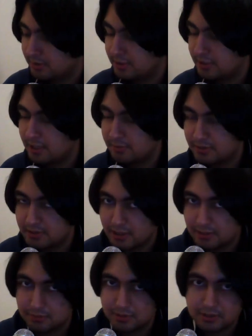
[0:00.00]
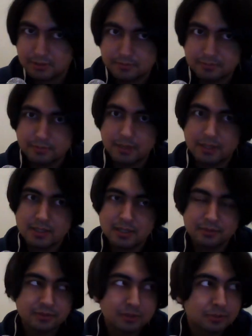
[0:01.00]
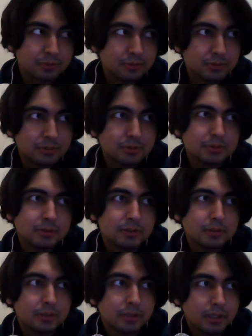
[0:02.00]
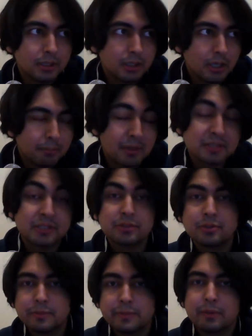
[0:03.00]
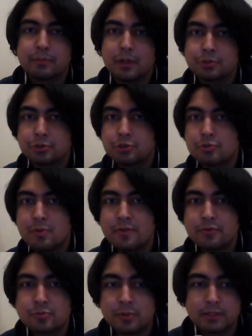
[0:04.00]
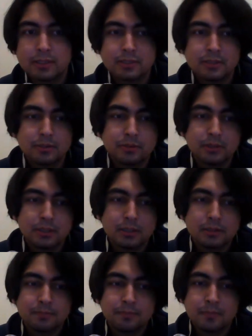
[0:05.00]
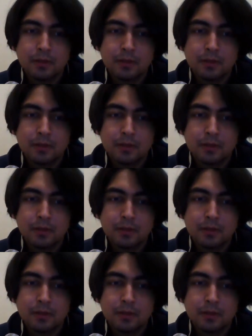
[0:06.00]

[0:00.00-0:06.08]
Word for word: GameX'e gitmiştim geçen hafta sonu. Pazar günü gitmedim daha doğrusu. Cuma ve cumartesi güne gittim.